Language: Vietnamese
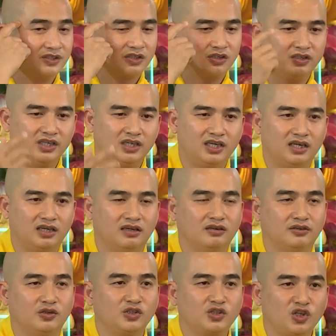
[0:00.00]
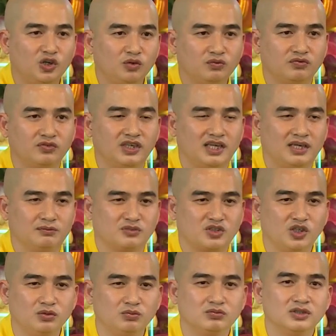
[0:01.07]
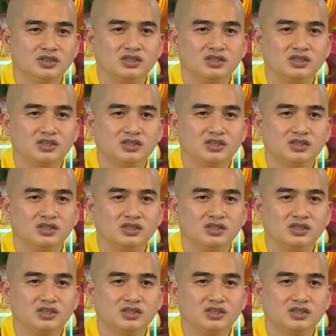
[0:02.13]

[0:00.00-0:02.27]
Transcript: có nghĩa là lời nói tốt việc làm tốt